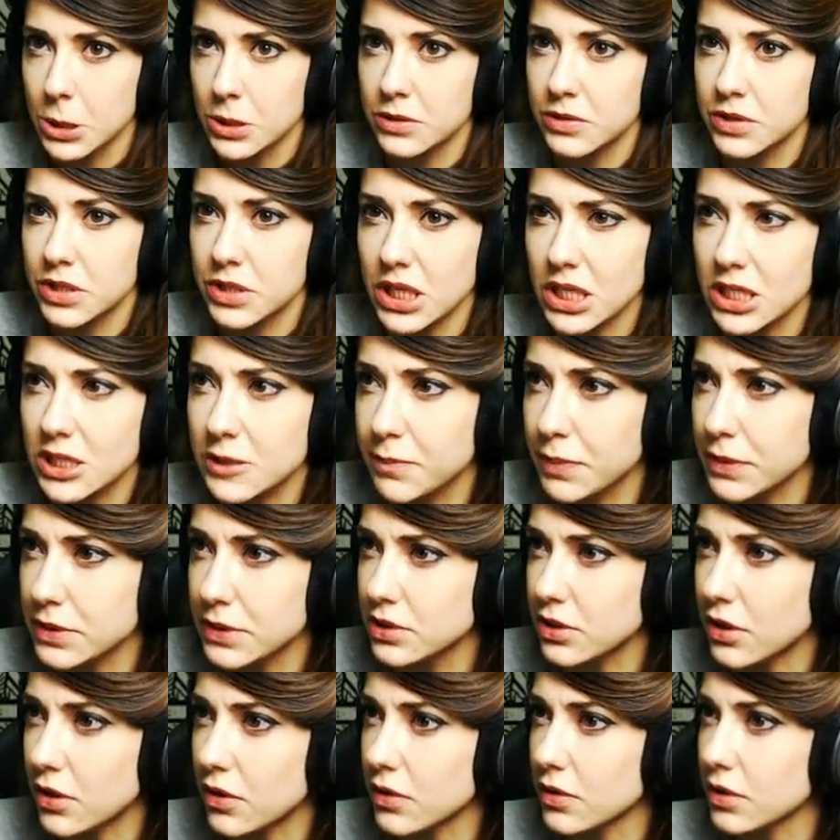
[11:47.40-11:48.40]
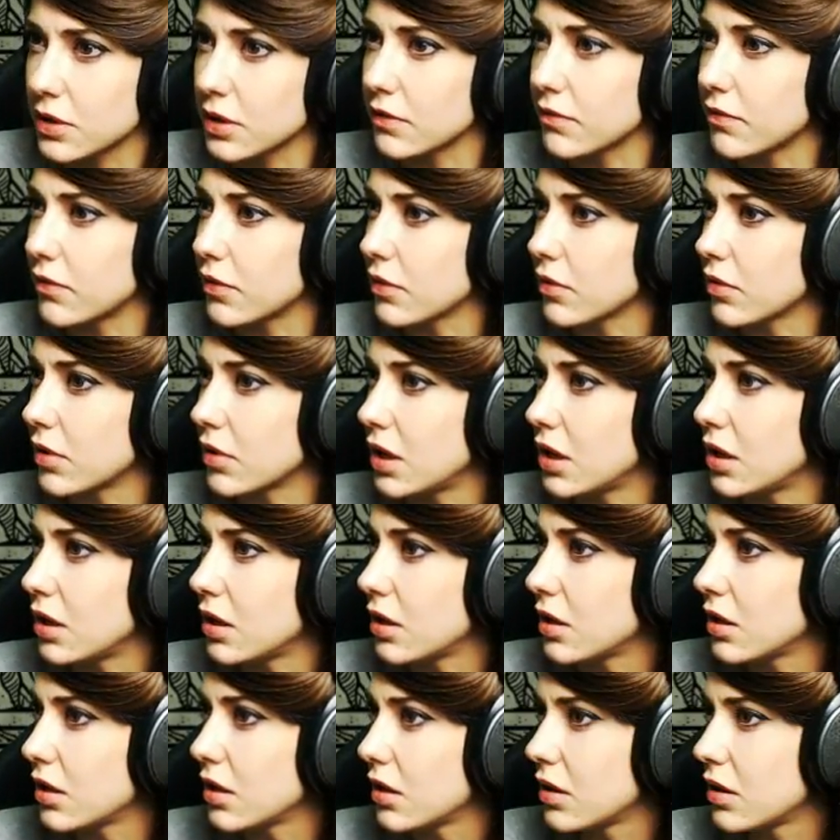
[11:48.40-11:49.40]
jakieś pociągi w ogóle.
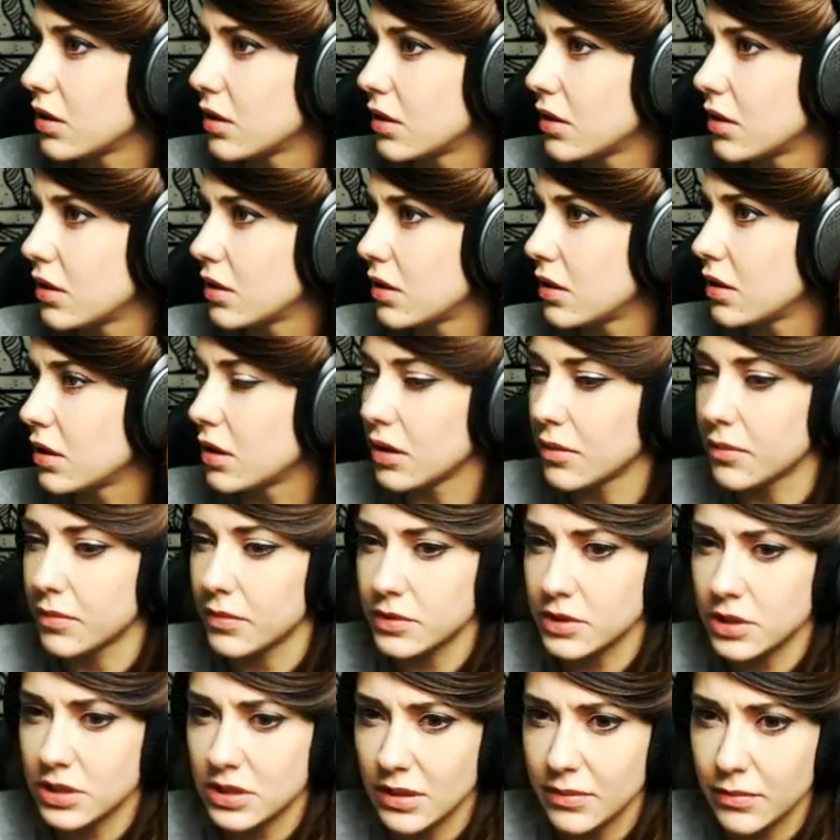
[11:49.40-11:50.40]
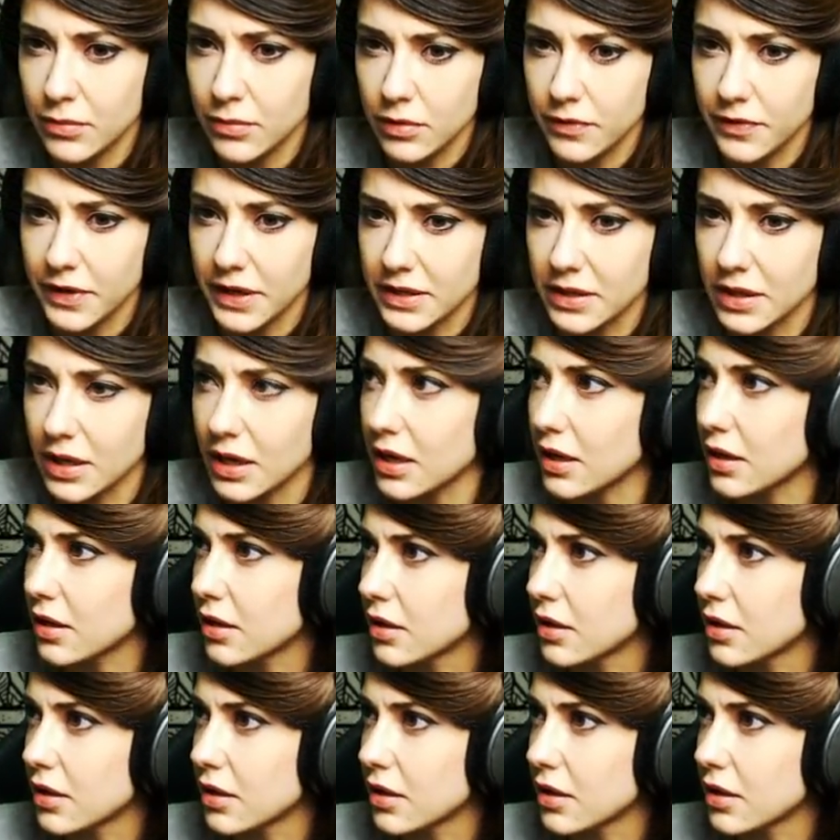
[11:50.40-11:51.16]
Może dam mu kwiatka?